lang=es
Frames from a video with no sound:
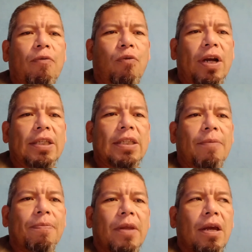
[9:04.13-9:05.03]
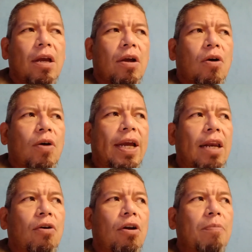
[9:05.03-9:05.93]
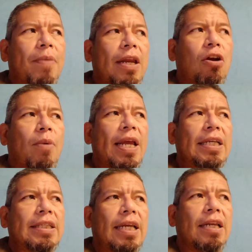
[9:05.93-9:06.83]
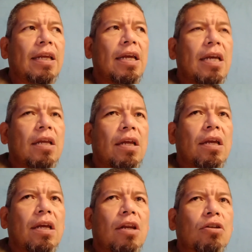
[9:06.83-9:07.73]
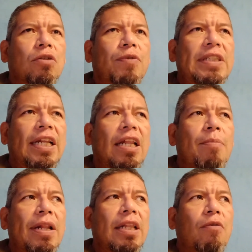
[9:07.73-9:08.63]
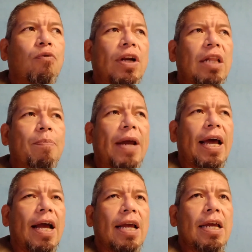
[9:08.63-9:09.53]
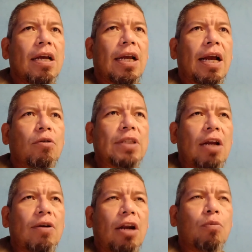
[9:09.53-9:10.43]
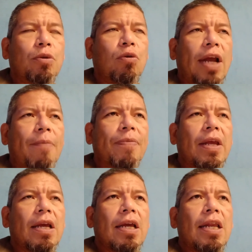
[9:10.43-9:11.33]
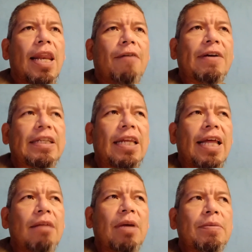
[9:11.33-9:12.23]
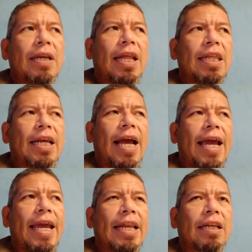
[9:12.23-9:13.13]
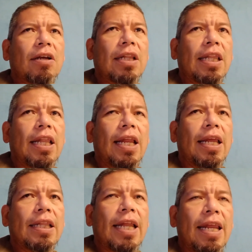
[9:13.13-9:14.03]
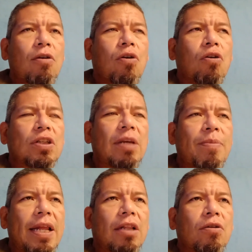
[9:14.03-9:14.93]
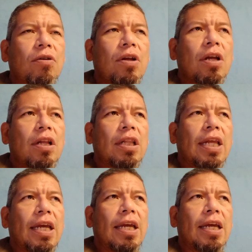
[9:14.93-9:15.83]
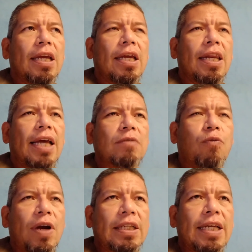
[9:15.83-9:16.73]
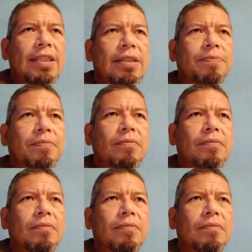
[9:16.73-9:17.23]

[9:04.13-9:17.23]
fuerza o que el golpe no vaya a ser eh, lo suficientemente fuerte para causar una ruptura. La facilidad más bien radica en tener un conocimiento de las fuerzas,